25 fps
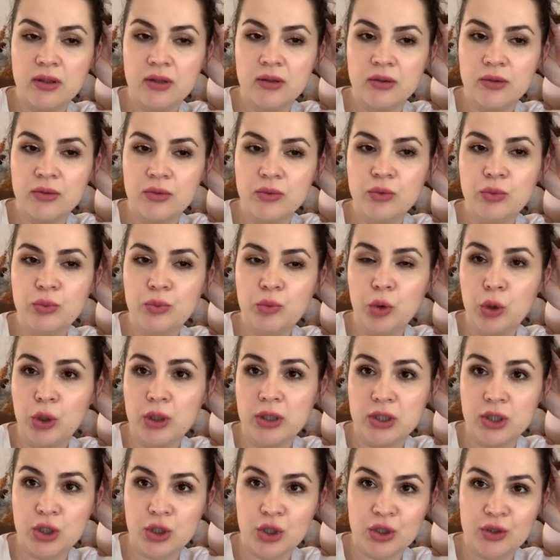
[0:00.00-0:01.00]
ну,
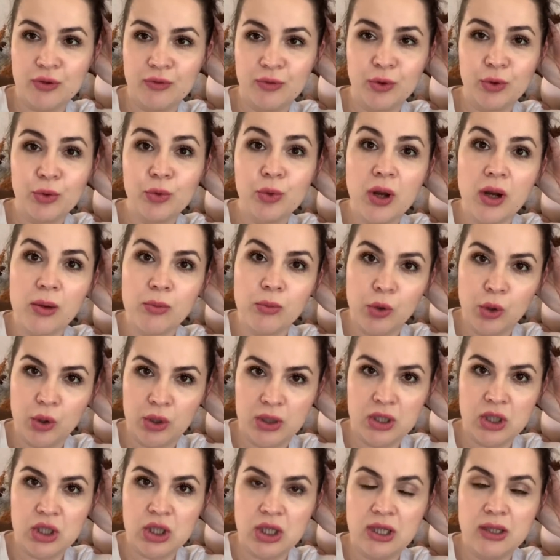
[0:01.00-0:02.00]
молодежь живет. Ну, как
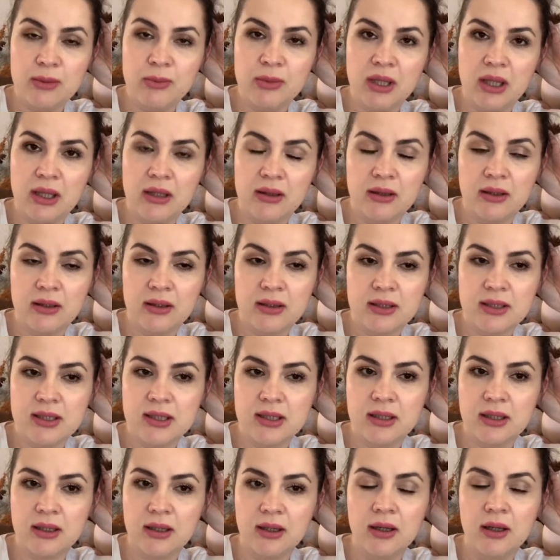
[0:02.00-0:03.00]
молодежь, они меня
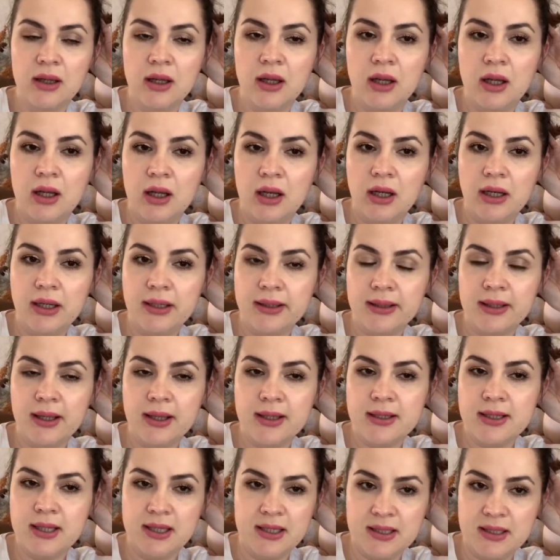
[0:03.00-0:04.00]
где-то лет на
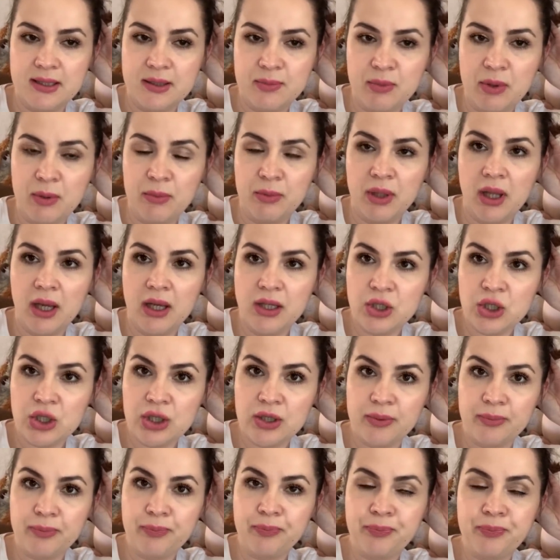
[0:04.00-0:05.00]
10
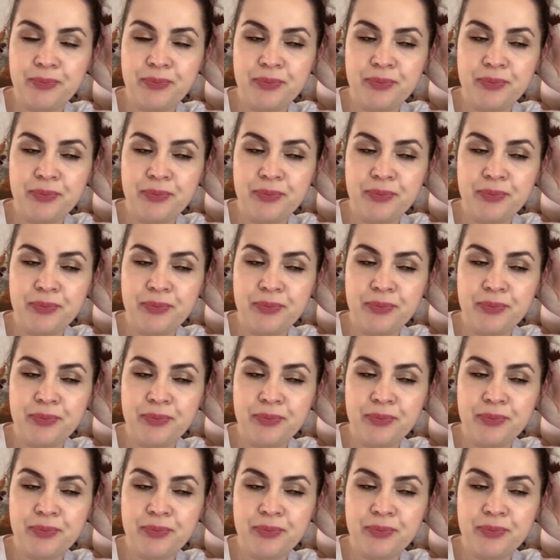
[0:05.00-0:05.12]
помладше.